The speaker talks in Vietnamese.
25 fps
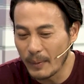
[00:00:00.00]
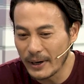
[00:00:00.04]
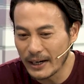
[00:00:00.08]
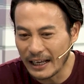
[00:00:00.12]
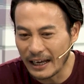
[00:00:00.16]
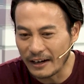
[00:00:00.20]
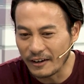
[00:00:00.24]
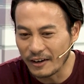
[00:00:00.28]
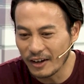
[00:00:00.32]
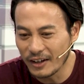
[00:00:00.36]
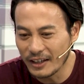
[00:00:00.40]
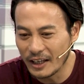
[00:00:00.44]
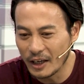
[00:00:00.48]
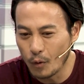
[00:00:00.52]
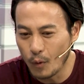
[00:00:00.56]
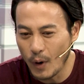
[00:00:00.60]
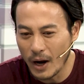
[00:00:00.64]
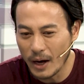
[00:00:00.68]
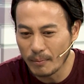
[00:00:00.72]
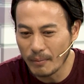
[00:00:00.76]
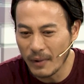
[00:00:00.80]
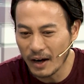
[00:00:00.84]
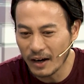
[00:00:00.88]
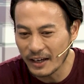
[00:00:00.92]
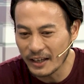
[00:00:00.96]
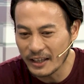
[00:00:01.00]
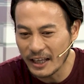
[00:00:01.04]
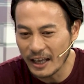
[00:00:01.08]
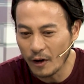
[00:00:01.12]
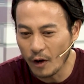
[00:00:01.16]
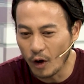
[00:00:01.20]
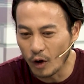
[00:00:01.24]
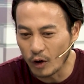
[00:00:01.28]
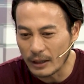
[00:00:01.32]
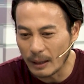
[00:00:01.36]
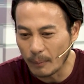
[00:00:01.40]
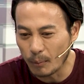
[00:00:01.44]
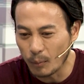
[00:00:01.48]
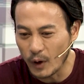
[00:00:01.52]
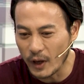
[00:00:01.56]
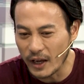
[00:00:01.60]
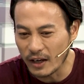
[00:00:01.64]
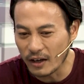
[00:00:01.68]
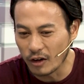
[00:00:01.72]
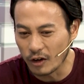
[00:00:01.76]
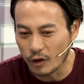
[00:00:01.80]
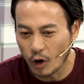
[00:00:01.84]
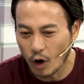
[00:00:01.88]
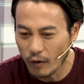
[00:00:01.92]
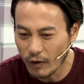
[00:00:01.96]
và bên cạnh đó thì quên mất cái chế độ
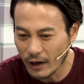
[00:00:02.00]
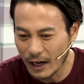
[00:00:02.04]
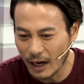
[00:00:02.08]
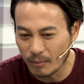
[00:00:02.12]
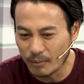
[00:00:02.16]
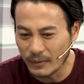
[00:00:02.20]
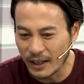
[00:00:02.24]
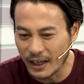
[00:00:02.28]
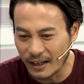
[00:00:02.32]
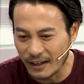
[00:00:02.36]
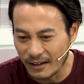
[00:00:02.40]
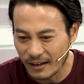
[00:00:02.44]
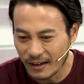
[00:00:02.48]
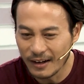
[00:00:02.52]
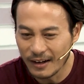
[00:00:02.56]
tập luyện. Còn đối với Long